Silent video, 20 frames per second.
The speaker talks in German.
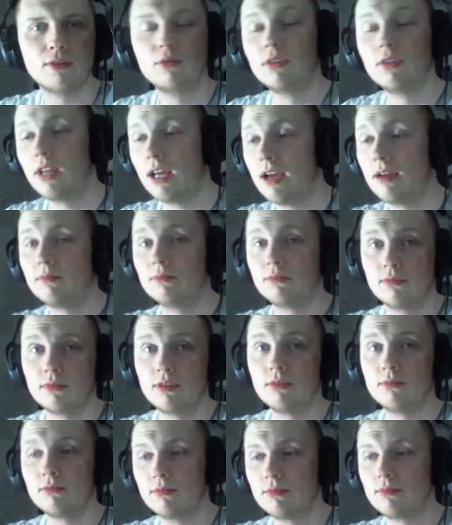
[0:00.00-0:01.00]
Und ey,
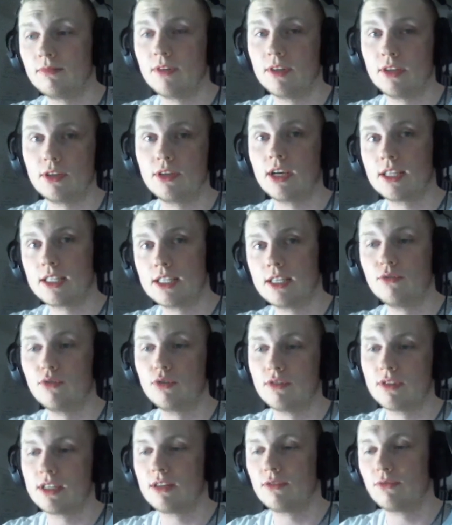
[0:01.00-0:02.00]
man, wenn ich erzähle
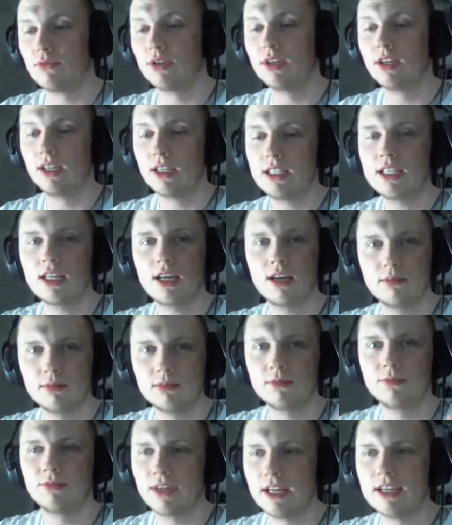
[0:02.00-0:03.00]
würde, was ich dafür gekriegt habe
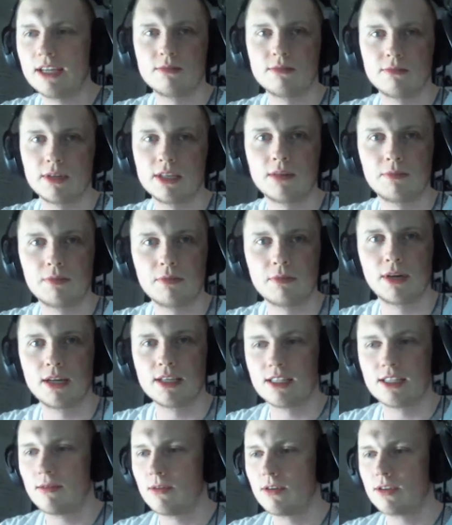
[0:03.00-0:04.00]
im Verhältnis, ich meine, ich habe den
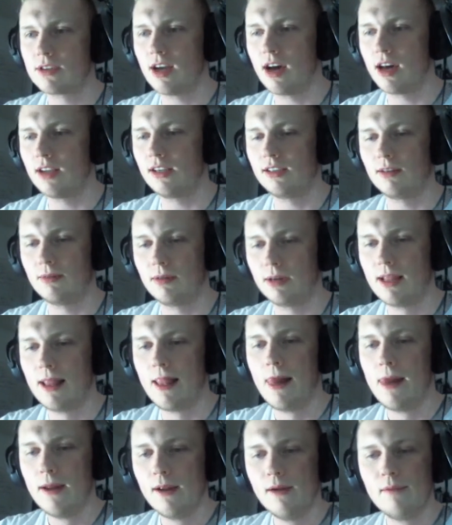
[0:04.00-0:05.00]
Preis selber ausgehandelt, aber
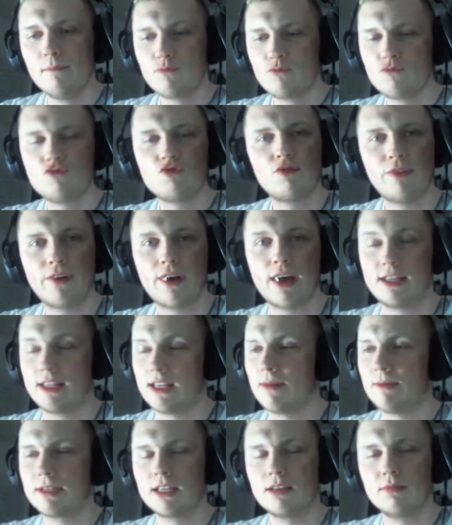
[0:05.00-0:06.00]
war halt
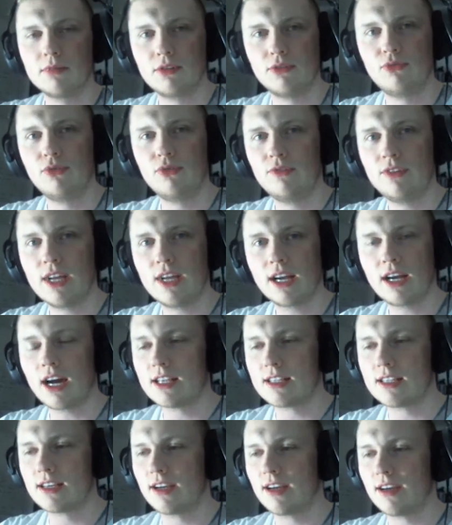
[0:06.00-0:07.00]
damals habe ich mich gefühlt wie der
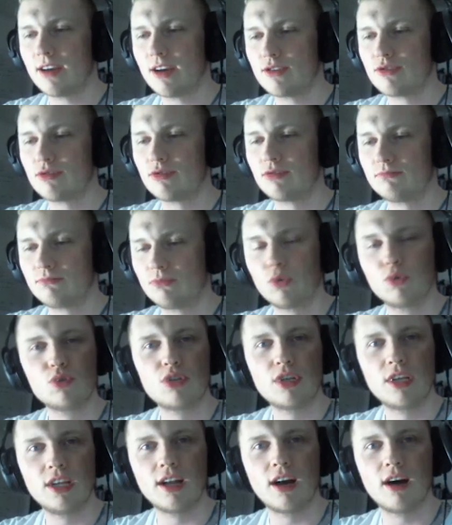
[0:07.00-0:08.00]
Kaiser. Ey. Also
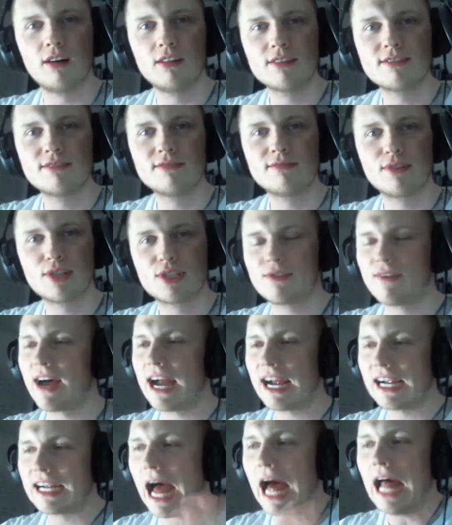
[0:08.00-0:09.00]
Grüße gehen raus. Das
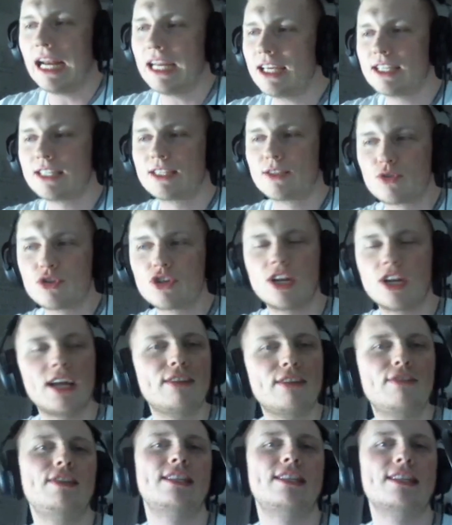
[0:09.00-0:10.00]
war gar nicht so
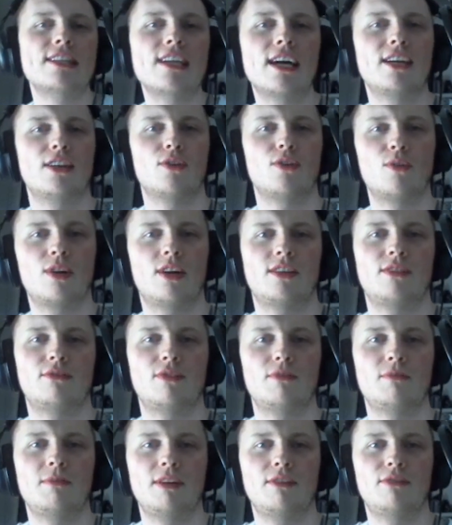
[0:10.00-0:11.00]
schlecht, wie ich es in Erinnerung hatte
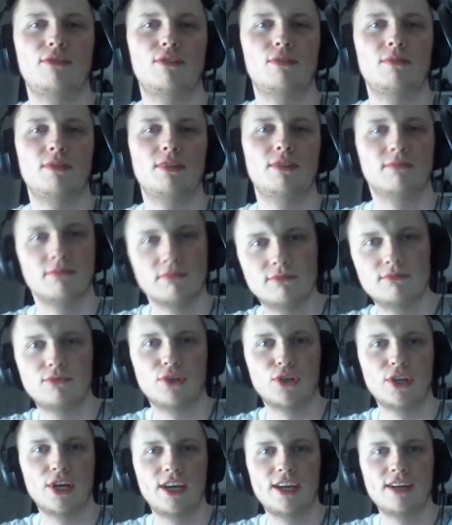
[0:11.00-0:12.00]
von mir gefilmt.
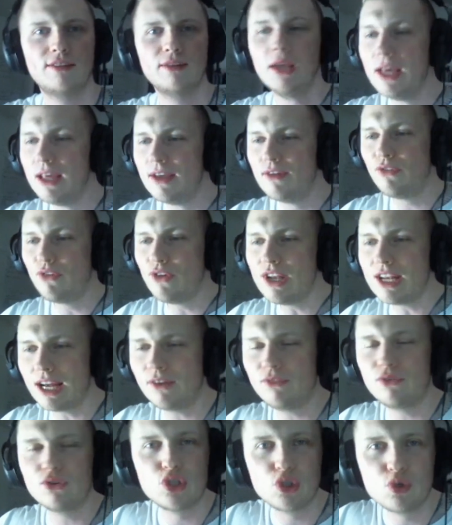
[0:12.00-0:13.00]
Von daher, vielen
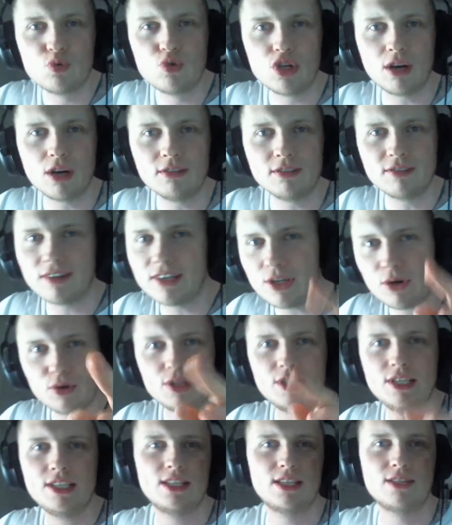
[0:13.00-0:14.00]
Dank fürs Zuschauen. Wenn
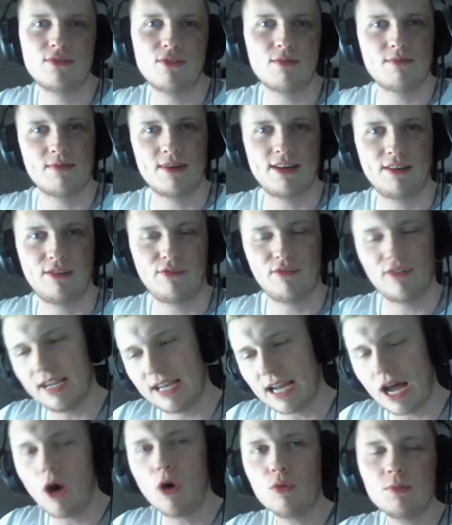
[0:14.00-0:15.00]
euch dieses Format
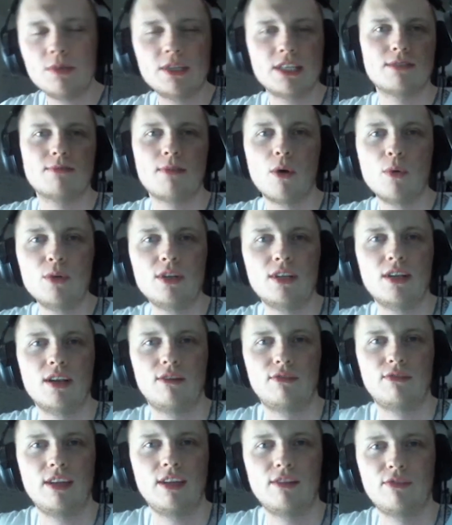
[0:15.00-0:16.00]
gefällt, haut mir das mal unten
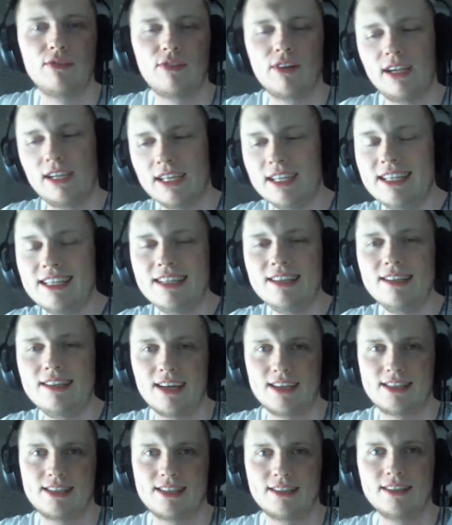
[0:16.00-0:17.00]
auf jeden Fall in die
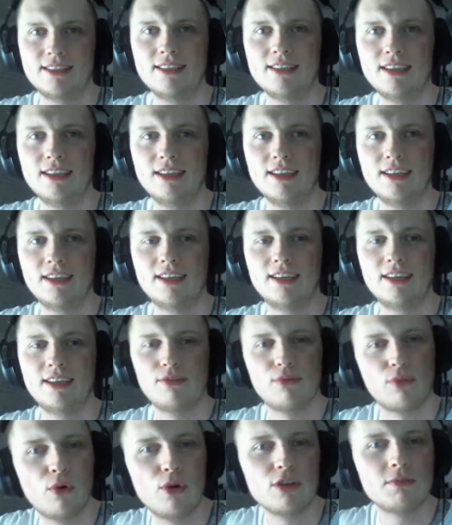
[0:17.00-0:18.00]
Tasten.
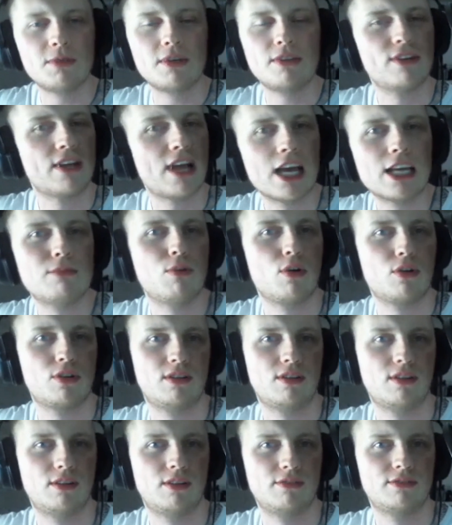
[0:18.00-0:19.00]
Äh, Freue ich mich, weil da habe ich Bock
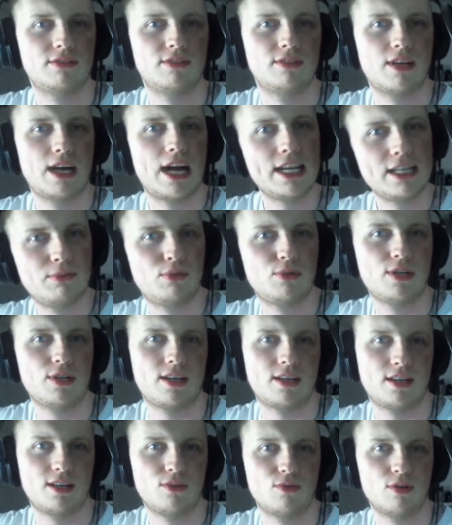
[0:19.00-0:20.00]
drauf. Alte
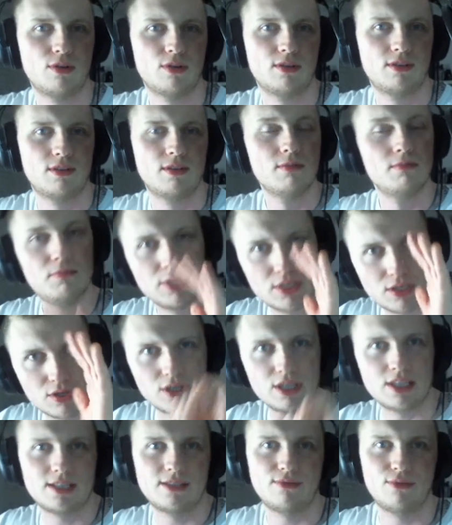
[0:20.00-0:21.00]
Projekte angucken. Bis
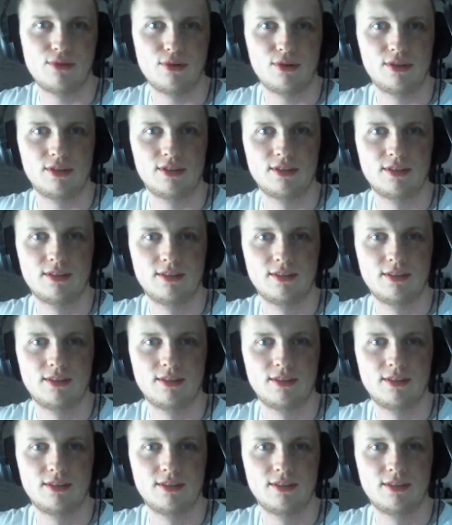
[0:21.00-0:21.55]
zur nächsten Folge.